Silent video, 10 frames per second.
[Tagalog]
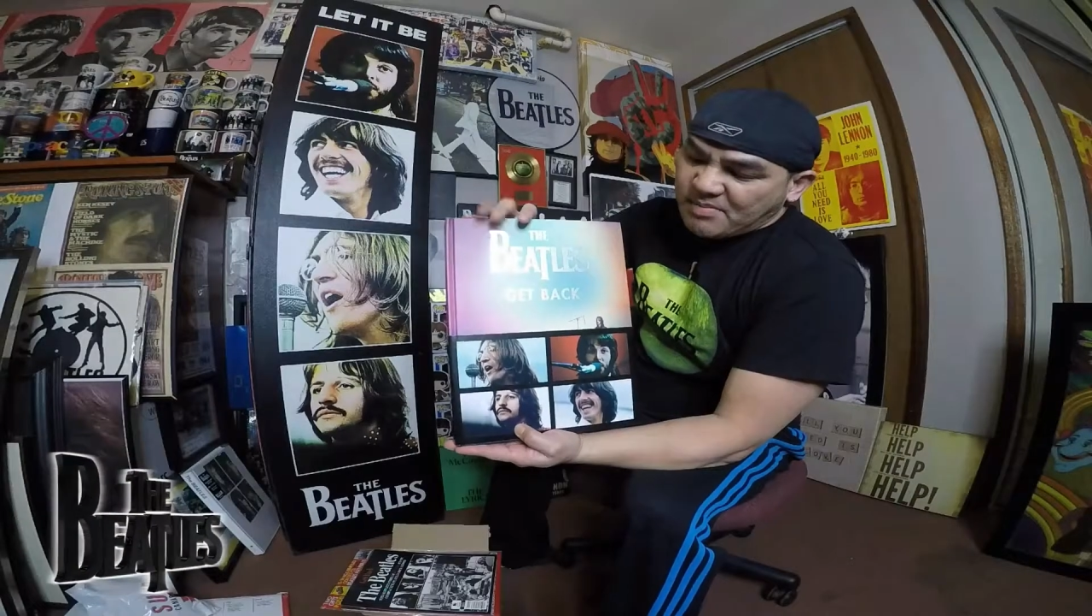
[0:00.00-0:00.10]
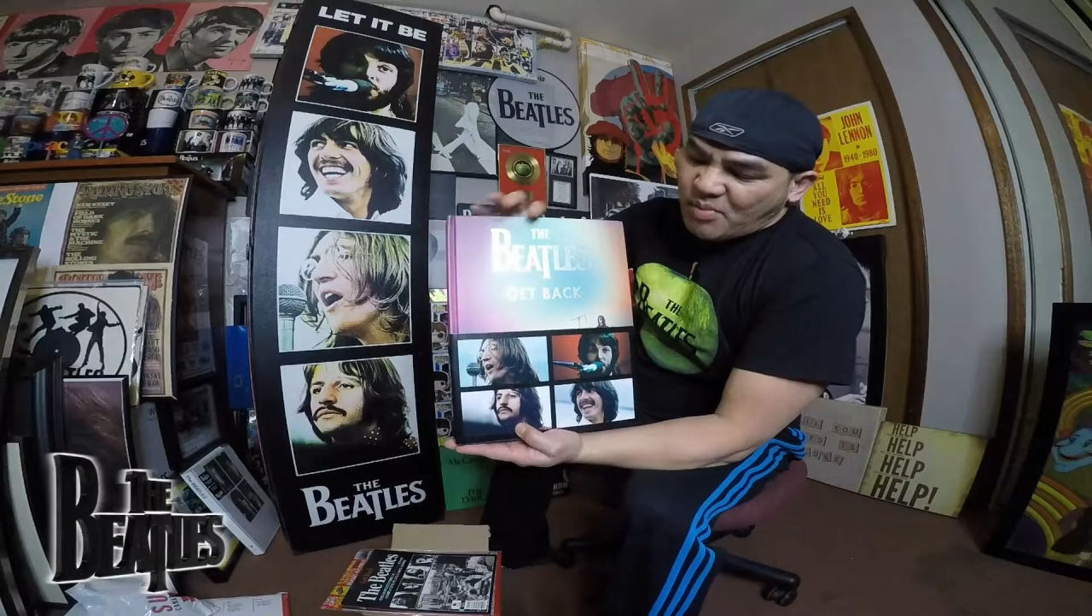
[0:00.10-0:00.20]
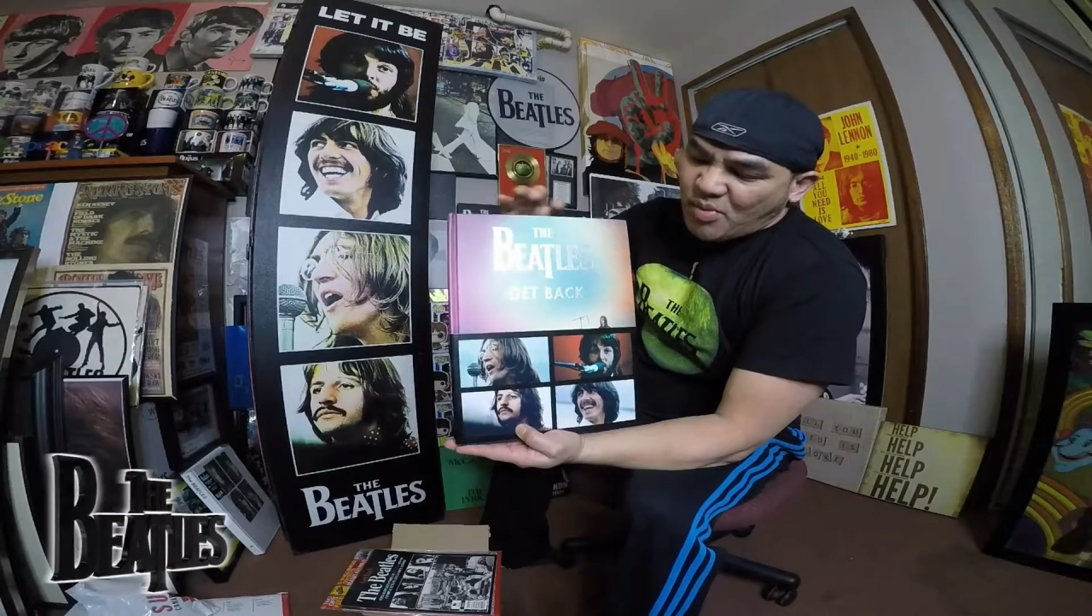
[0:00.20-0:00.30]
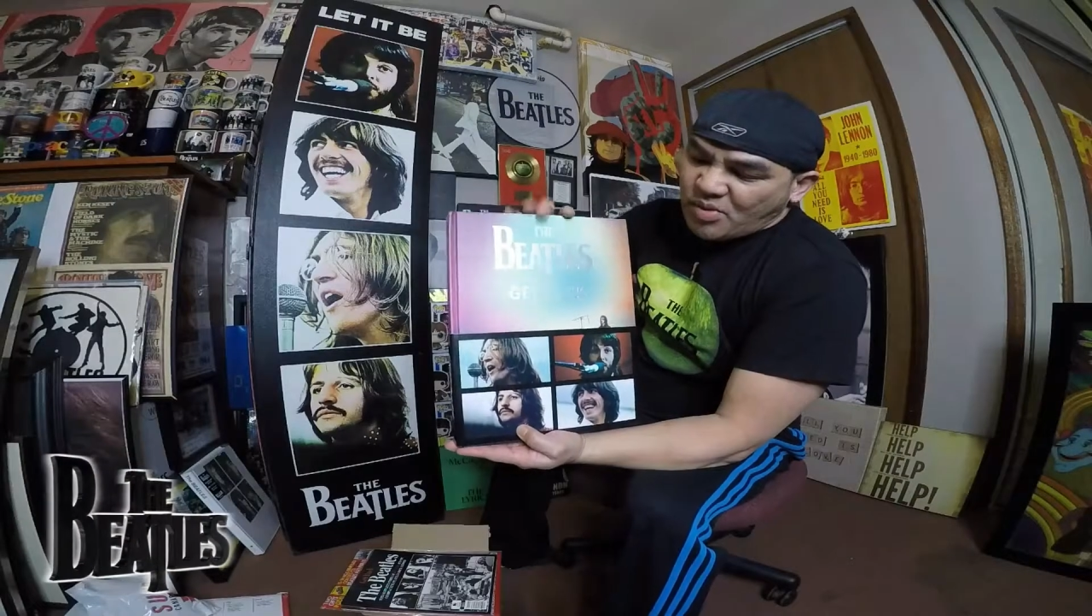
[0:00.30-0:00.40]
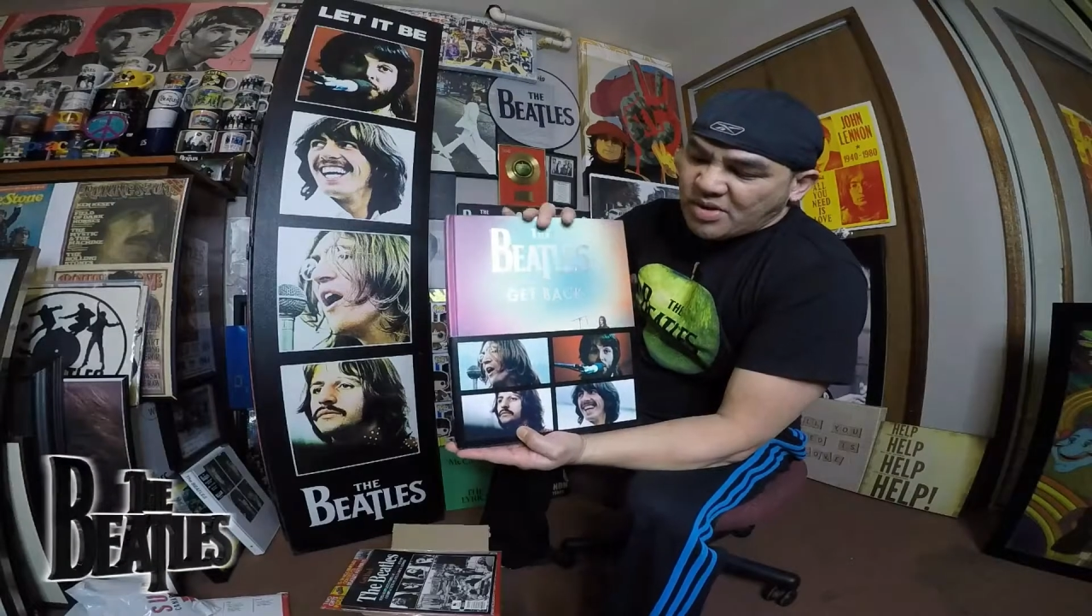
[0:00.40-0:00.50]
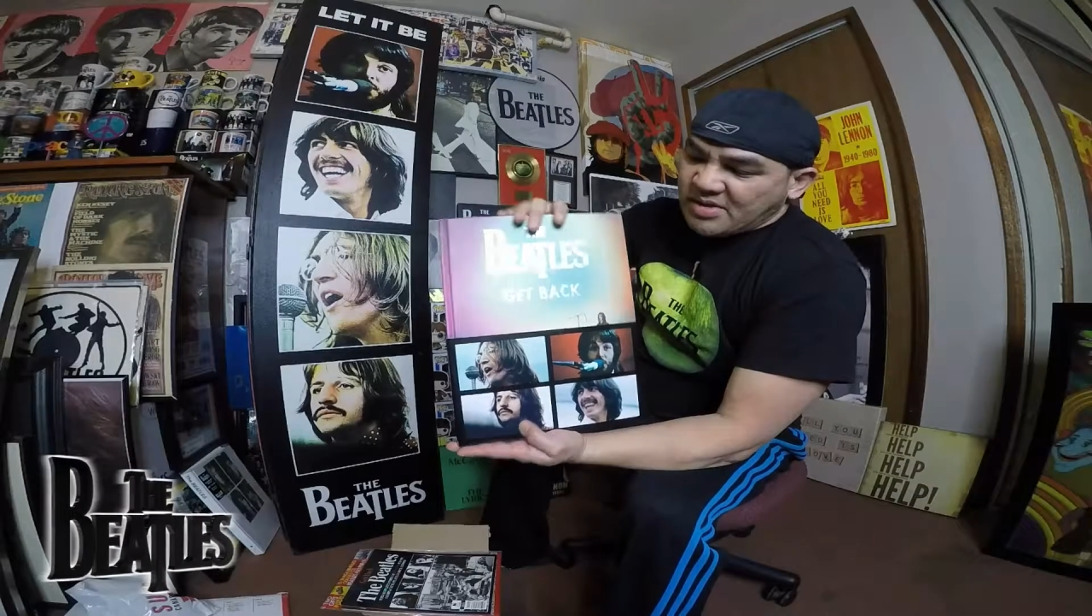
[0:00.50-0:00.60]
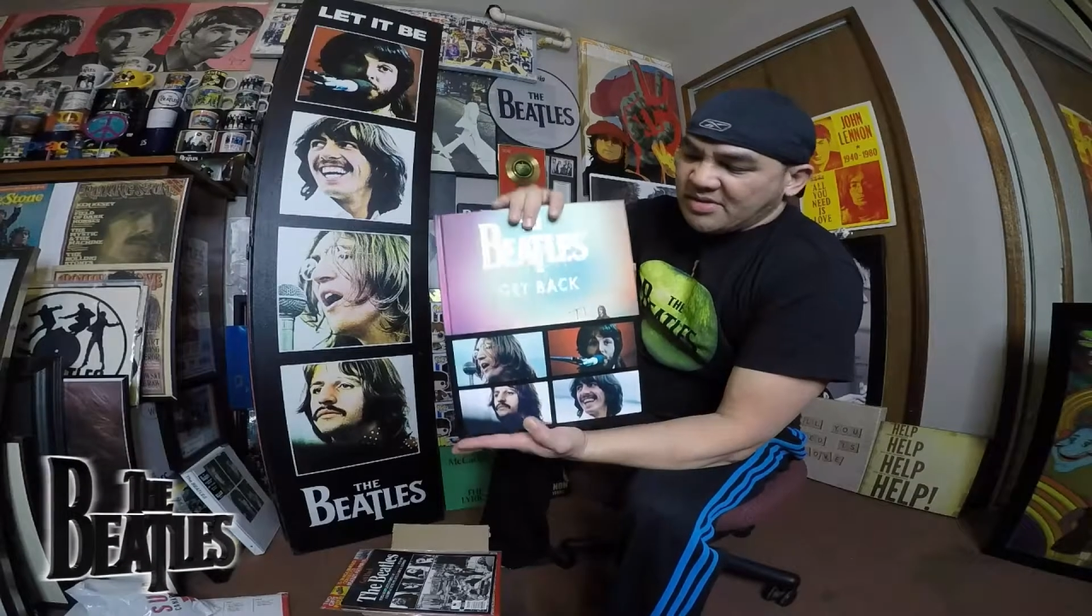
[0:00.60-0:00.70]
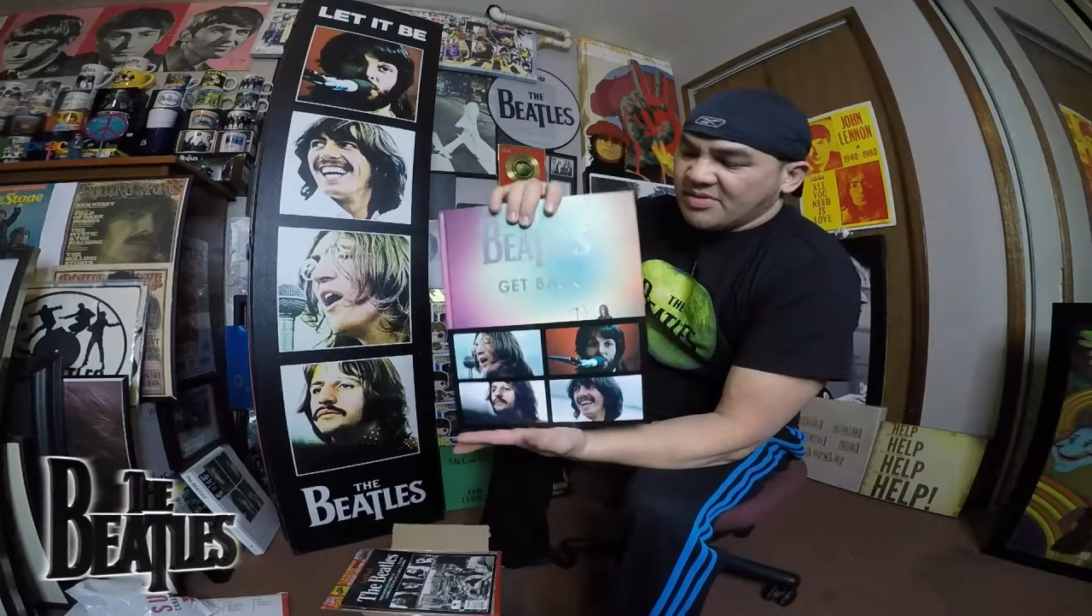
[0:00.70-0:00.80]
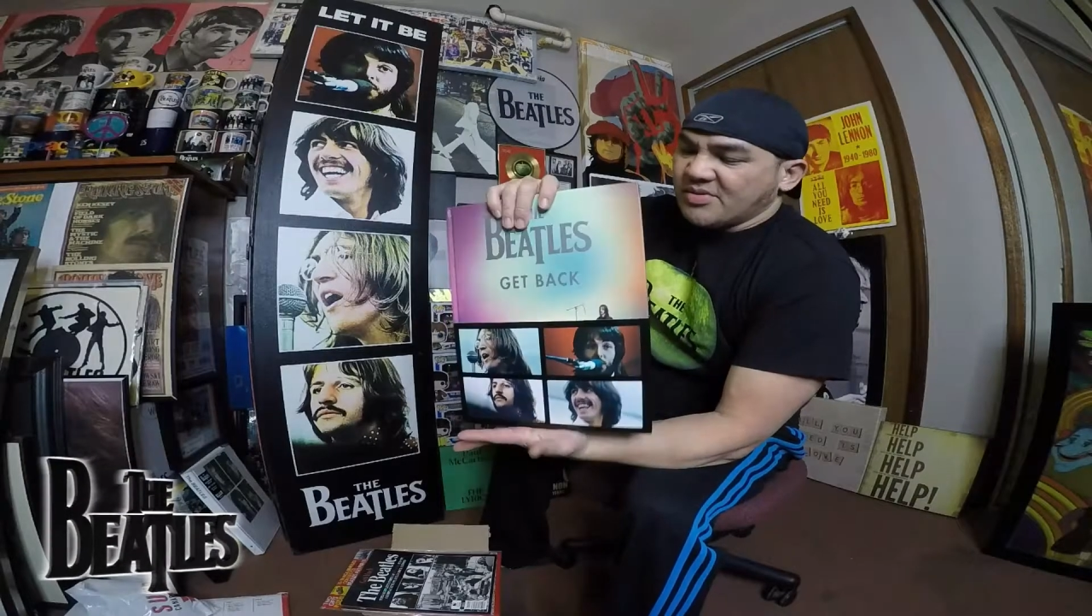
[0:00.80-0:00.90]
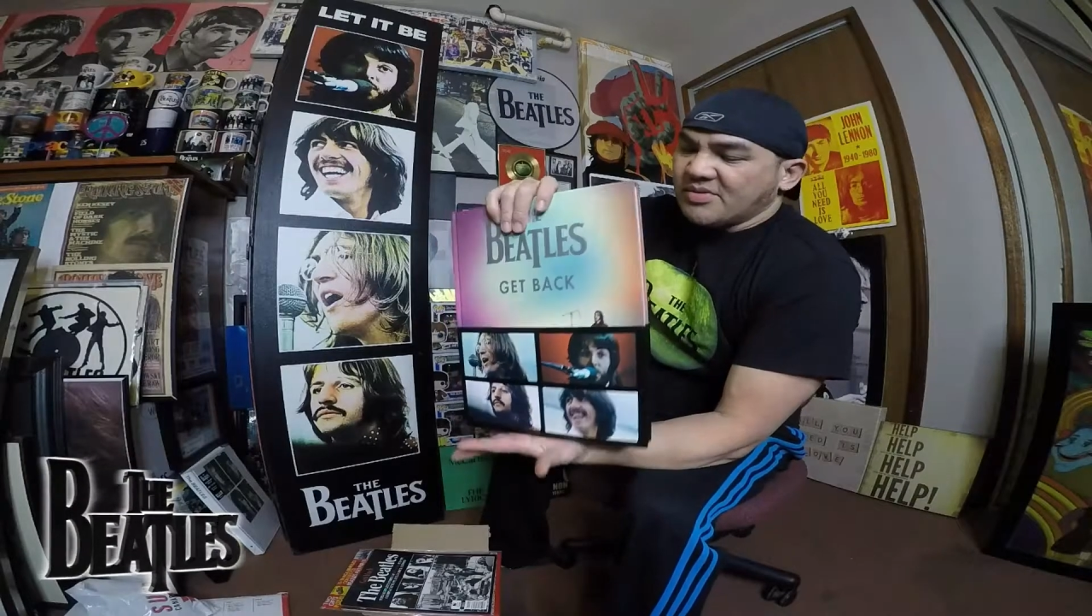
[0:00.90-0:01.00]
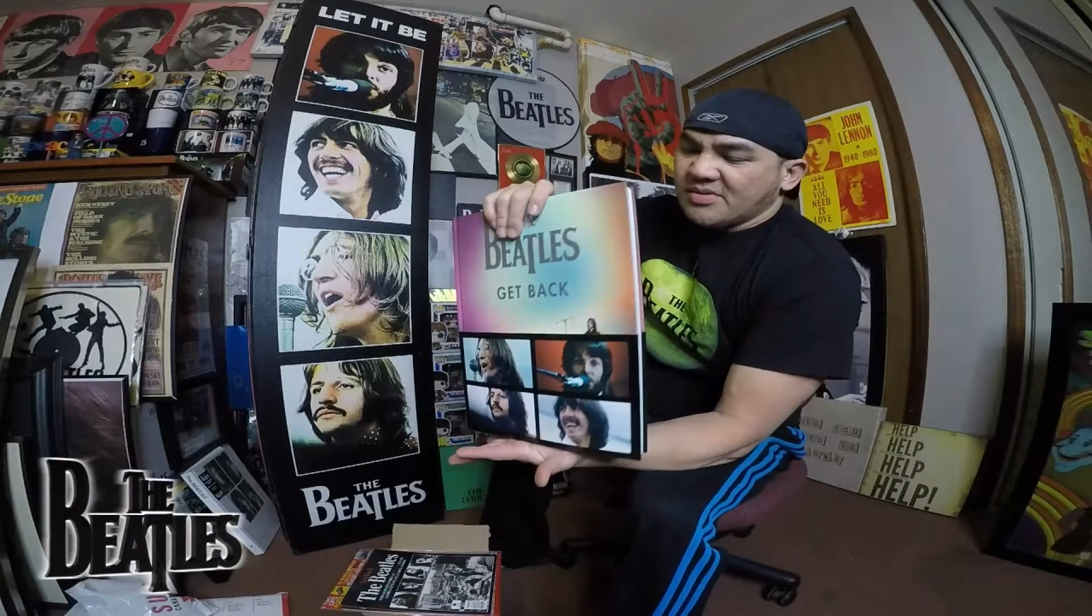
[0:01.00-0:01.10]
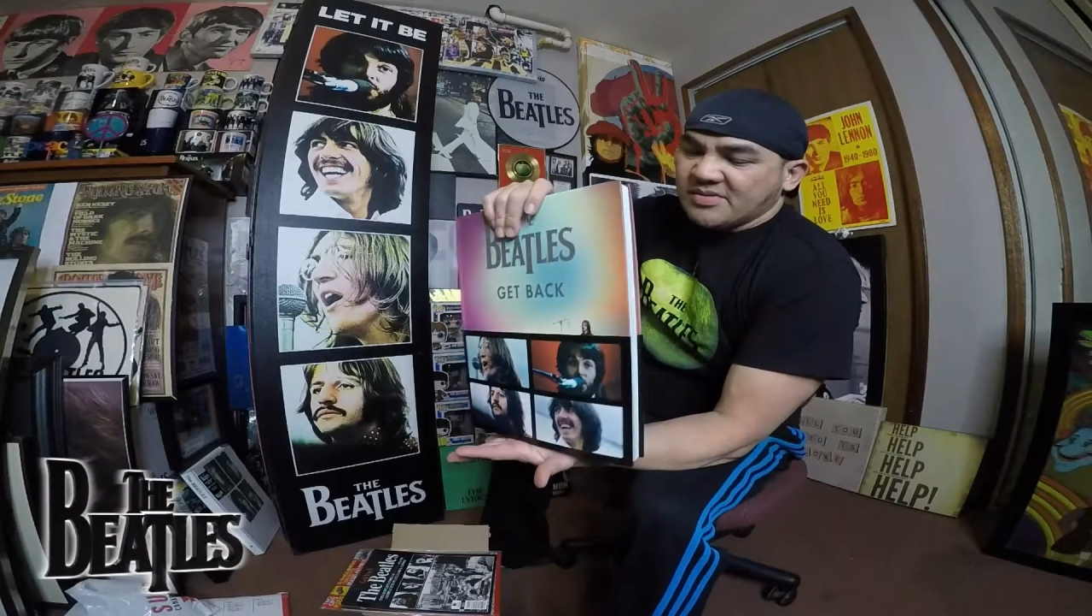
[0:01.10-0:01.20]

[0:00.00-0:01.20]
book no